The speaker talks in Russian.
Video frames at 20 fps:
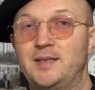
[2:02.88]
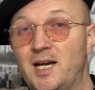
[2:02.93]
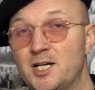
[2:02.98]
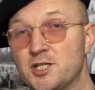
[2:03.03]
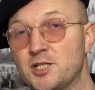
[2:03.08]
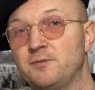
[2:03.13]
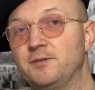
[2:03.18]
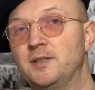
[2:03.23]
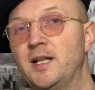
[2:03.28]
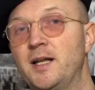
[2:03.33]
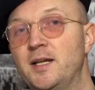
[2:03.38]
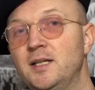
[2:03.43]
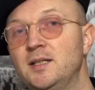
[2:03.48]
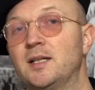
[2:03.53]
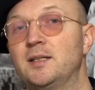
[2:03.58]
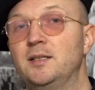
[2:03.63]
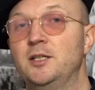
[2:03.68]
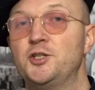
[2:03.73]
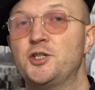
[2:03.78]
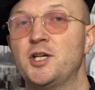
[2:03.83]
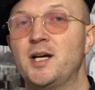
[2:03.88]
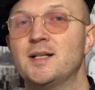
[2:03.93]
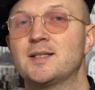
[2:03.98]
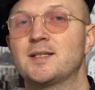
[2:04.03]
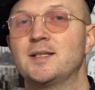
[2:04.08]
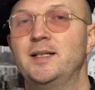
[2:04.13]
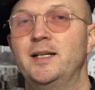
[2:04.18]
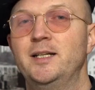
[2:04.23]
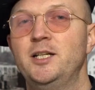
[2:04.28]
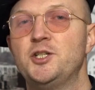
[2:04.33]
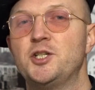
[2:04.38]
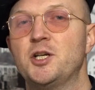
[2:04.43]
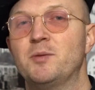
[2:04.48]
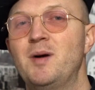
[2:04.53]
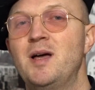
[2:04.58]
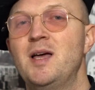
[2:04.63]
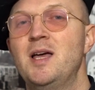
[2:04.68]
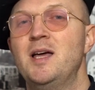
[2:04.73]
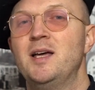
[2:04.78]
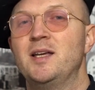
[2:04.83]
Также Флорида отличается
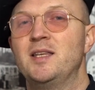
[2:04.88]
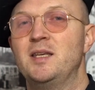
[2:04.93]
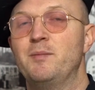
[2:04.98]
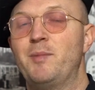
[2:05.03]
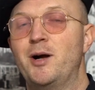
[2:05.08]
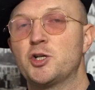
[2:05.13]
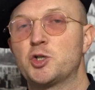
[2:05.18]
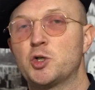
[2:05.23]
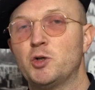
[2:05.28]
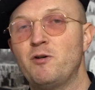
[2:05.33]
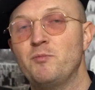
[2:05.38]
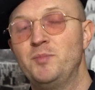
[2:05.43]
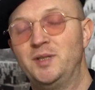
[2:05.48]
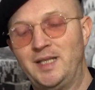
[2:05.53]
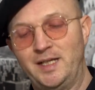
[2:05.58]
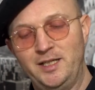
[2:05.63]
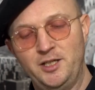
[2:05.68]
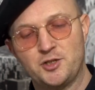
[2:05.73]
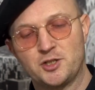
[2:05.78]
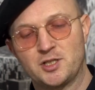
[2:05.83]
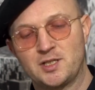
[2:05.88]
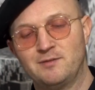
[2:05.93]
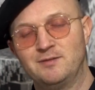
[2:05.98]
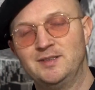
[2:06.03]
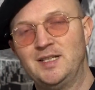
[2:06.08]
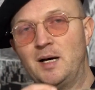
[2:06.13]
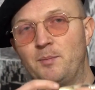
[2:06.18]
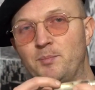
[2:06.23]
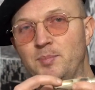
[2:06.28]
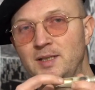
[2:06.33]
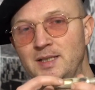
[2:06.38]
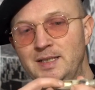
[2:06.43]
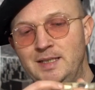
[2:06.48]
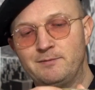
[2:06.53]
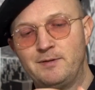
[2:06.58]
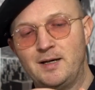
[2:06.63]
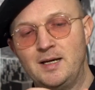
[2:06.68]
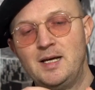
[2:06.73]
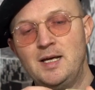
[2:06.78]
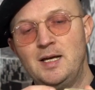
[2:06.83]
наличием небольшого металлического
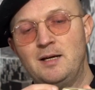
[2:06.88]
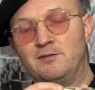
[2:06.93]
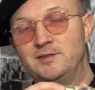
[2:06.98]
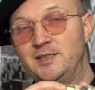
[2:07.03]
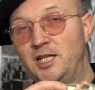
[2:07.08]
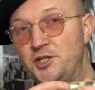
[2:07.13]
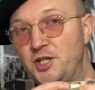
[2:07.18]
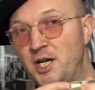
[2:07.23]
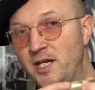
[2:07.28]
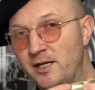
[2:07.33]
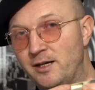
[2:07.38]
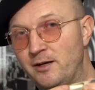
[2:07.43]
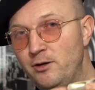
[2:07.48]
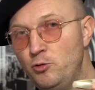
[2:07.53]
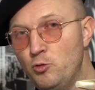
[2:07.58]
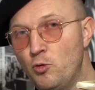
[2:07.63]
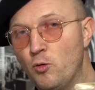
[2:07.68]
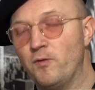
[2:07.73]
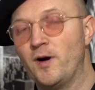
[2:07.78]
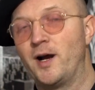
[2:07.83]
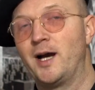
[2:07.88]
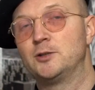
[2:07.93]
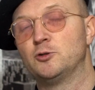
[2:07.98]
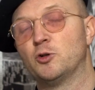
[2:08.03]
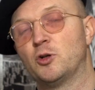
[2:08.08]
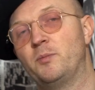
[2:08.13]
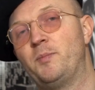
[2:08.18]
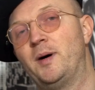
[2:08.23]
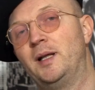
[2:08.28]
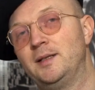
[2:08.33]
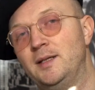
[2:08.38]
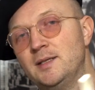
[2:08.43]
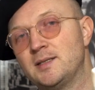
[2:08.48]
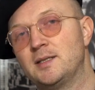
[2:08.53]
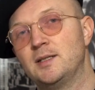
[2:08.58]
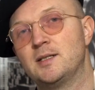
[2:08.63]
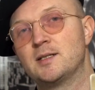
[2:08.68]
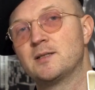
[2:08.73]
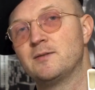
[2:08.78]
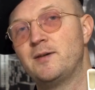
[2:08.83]
наплыва в начале клюва, который
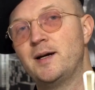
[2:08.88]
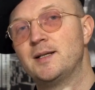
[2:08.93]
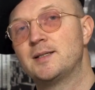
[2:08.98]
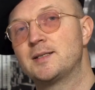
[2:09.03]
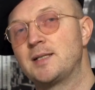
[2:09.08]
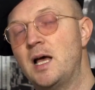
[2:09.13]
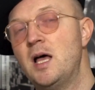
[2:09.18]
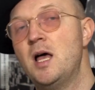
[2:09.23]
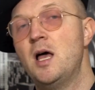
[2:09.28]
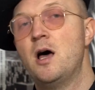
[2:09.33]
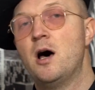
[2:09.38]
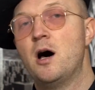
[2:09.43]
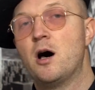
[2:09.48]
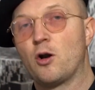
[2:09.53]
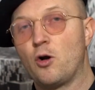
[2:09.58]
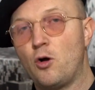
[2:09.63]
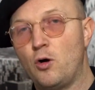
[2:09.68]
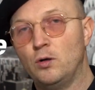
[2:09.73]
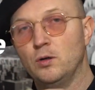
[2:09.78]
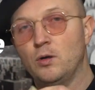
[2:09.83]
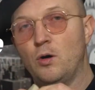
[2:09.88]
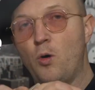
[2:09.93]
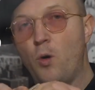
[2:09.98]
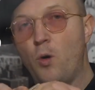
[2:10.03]
по-английски называется roll